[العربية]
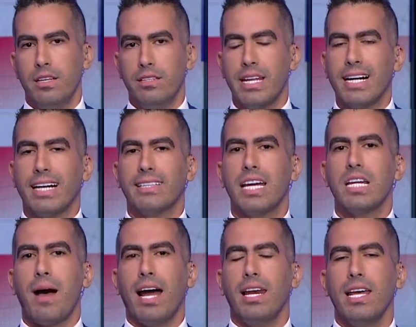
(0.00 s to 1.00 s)
نرجع تاني
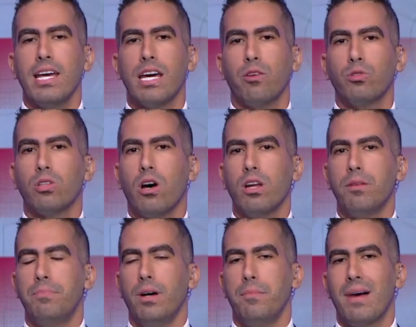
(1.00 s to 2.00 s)
محليا
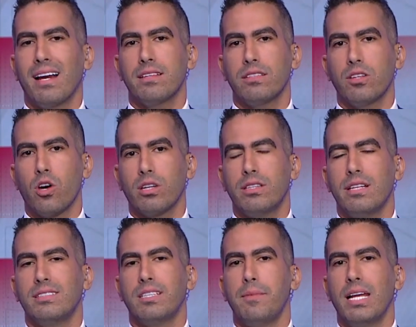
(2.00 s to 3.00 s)
وطالب مجلس اداره نادي
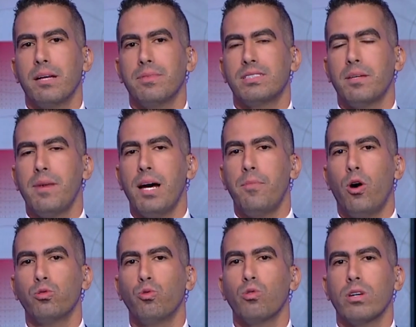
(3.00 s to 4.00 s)
الزمالك بالسماح
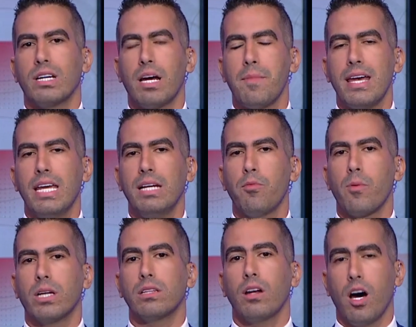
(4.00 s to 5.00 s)
بحضور الجماهير
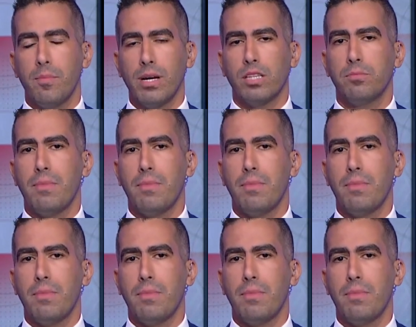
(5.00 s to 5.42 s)
لمباراه الابيض